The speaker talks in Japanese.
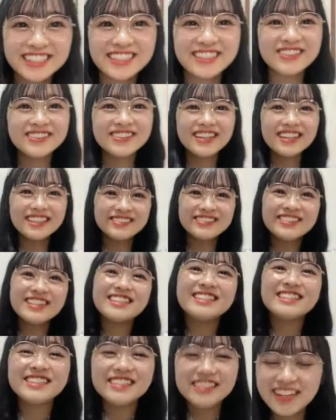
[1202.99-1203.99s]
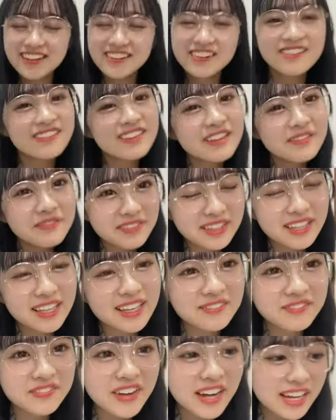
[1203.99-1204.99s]
公演嬉しいね公演見て
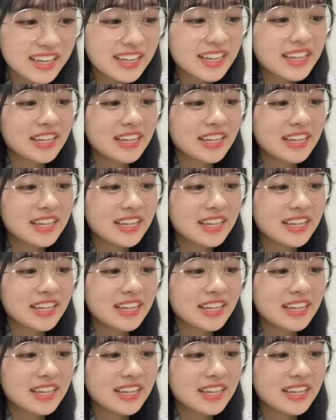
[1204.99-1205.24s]
やっぱ